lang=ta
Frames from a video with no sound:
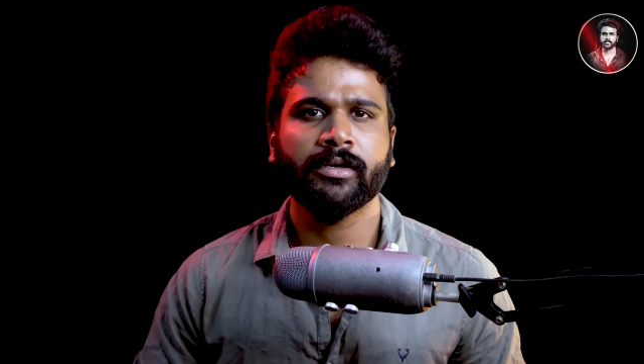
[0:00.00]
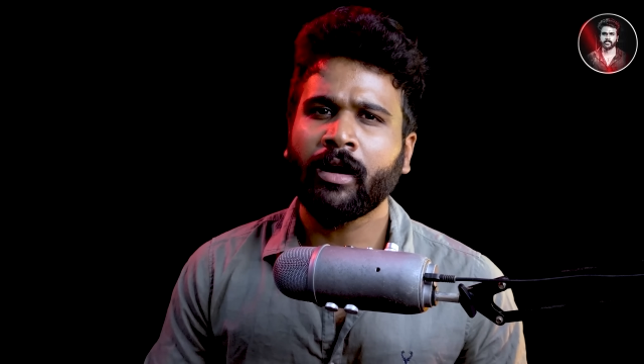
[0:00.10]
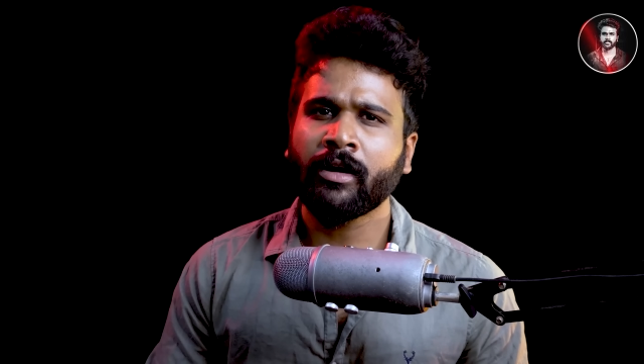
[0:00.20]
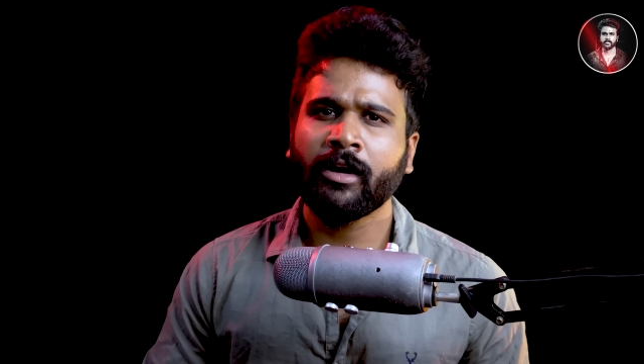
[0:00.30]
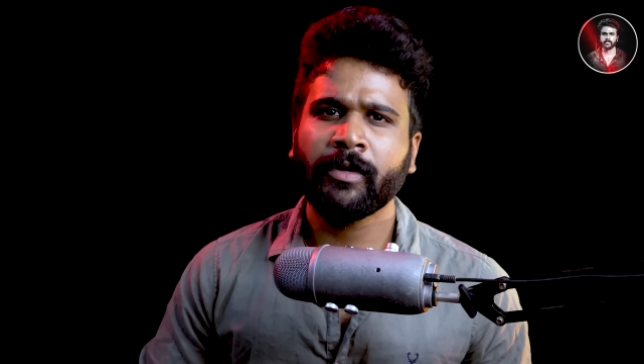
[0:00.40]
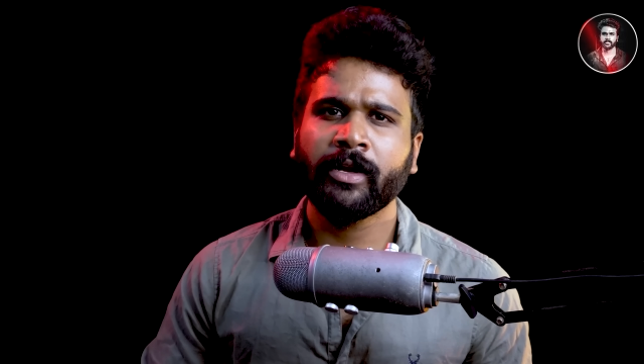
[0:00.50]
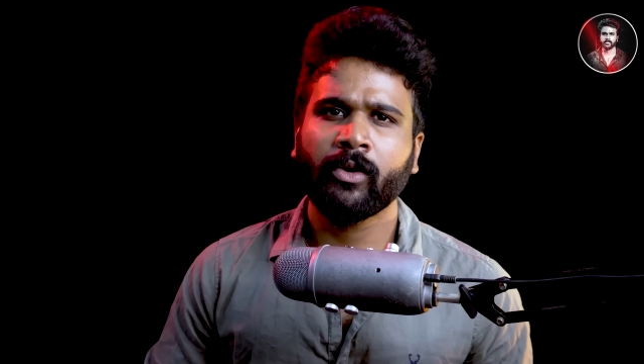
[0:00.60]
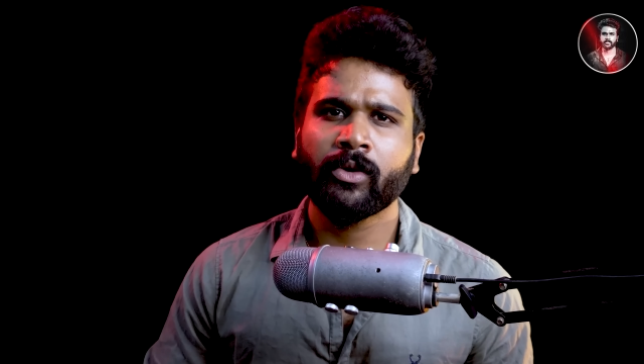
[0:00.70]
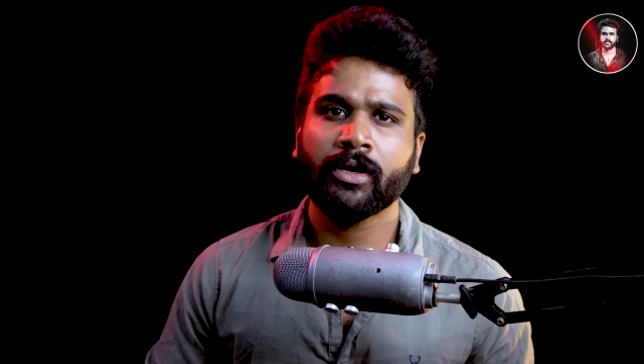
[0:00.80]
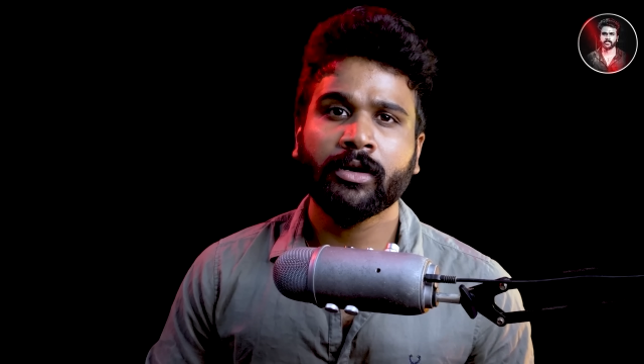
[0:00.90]
ஆனாலுமே
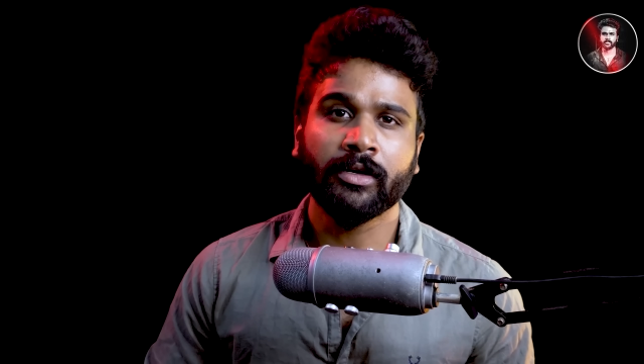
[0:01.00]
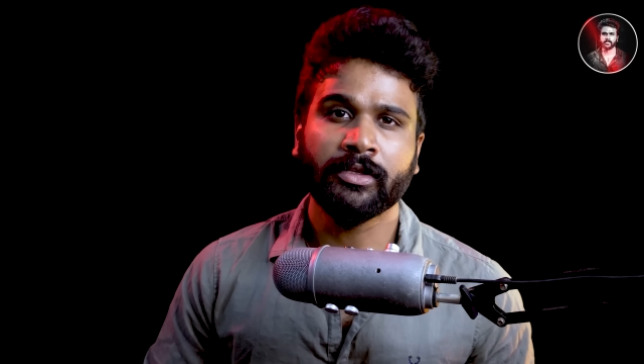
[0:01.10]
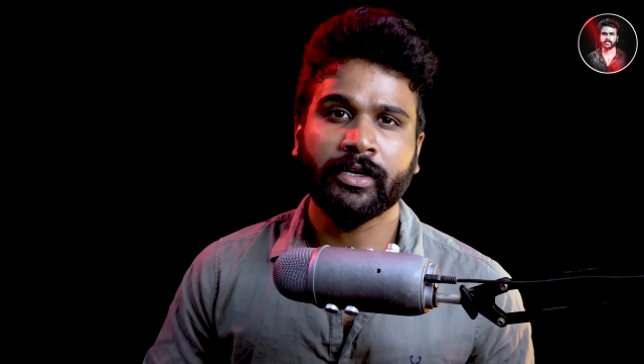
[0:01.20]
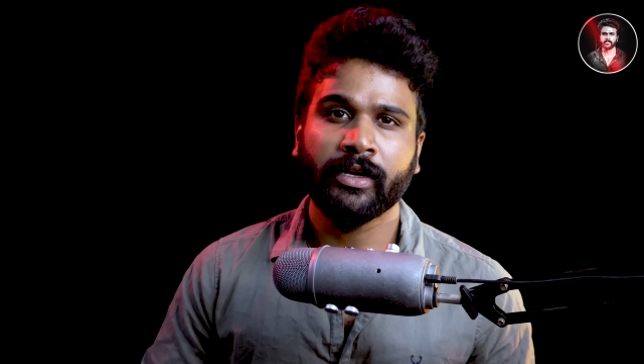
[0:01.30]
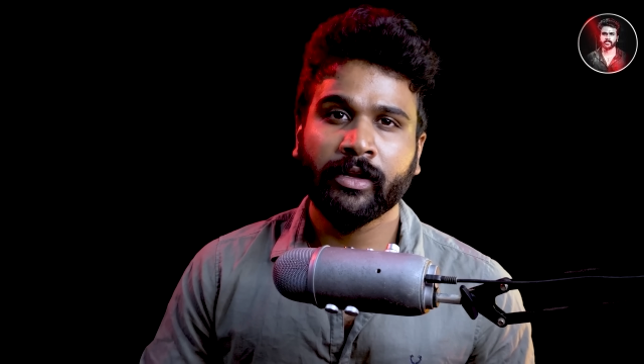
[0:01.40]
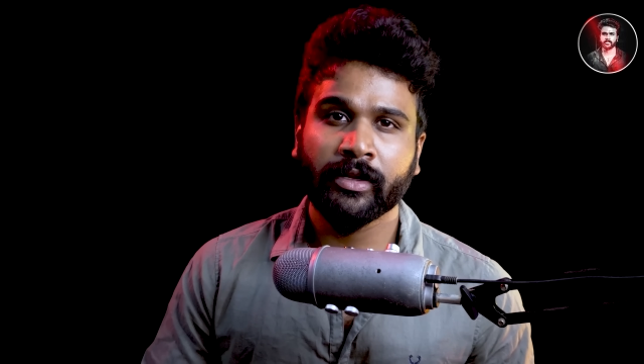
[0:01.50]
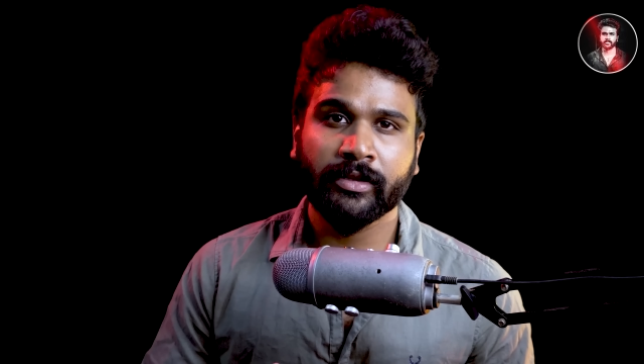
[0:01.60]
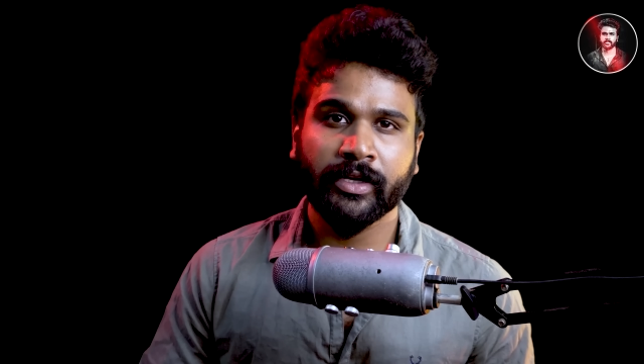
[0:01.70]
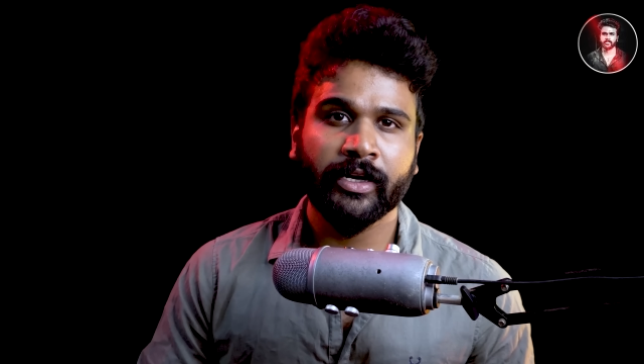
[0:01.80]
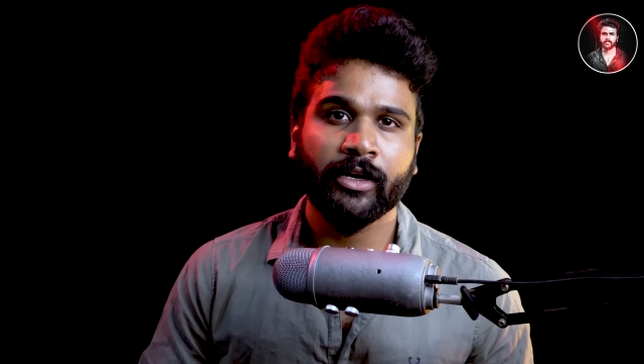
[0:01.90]
டோனா அந்த கில்லரை
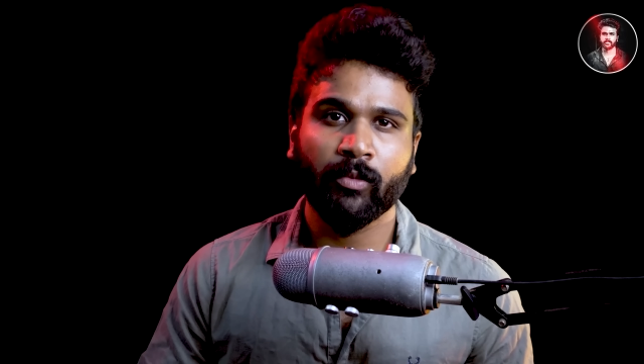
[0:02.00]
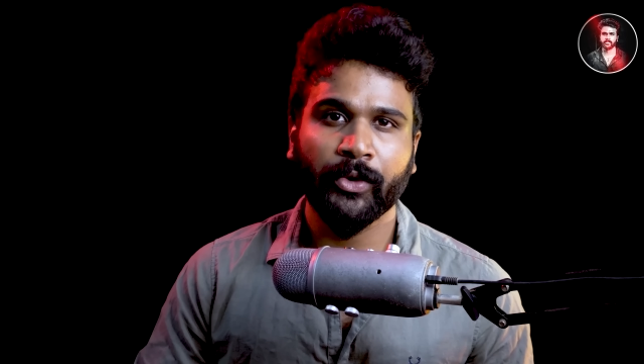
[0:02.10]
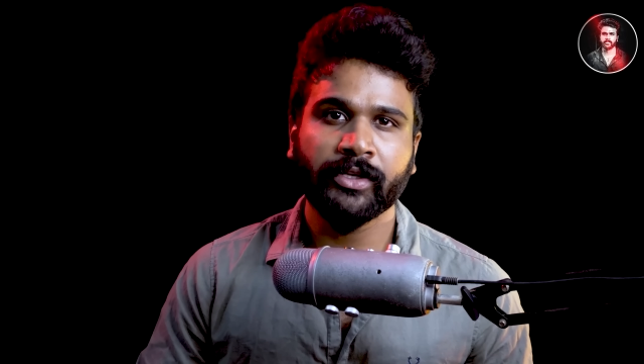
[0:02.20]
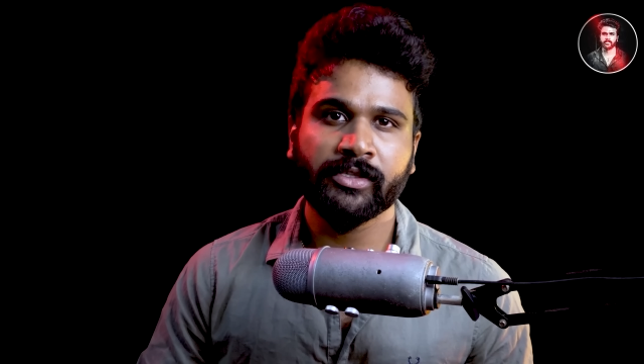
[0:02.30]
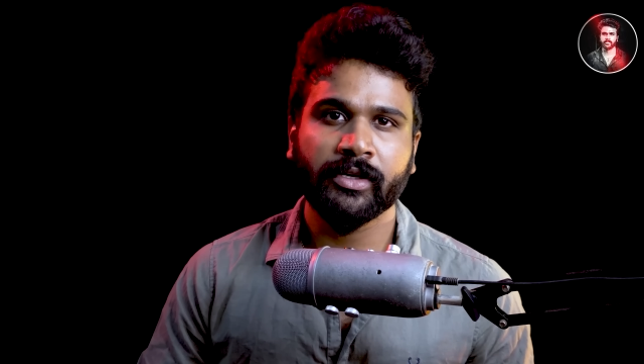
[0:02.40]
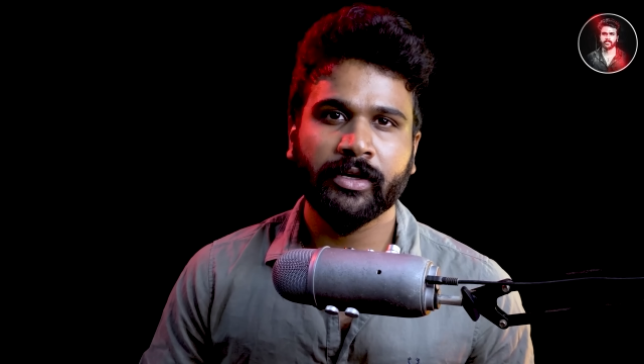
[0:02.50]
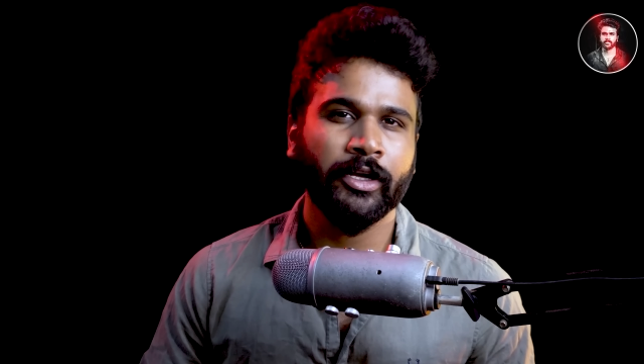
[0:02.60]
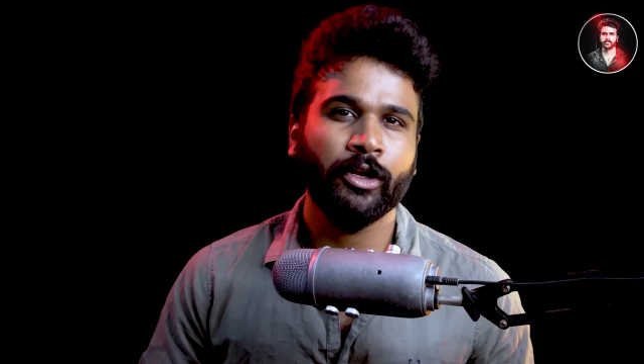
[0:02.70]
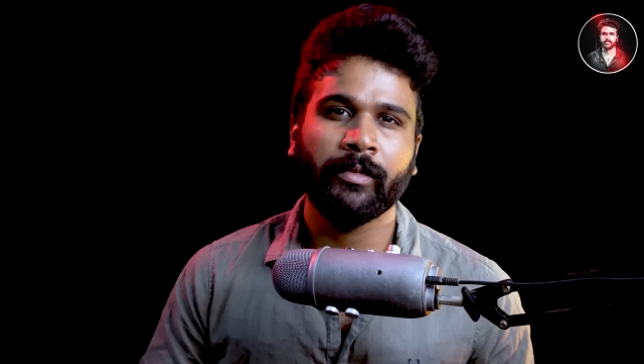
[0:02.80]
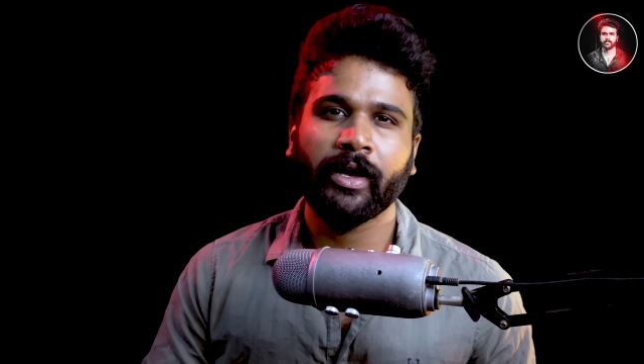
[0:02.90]
தேடுற முயற்சியை
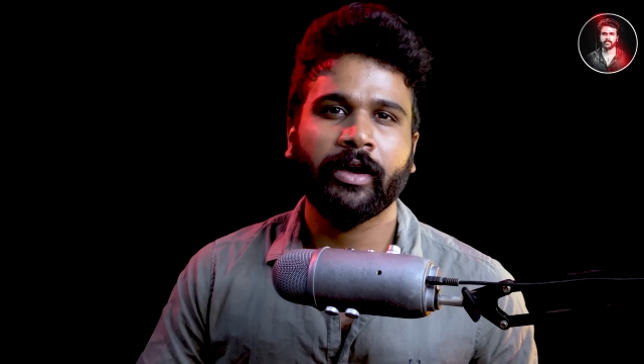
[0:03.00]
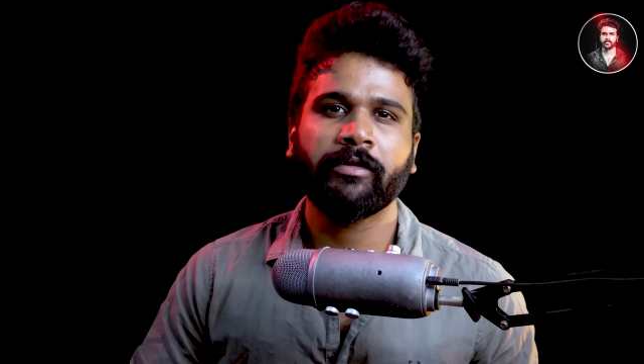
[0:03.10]
இன்னுமே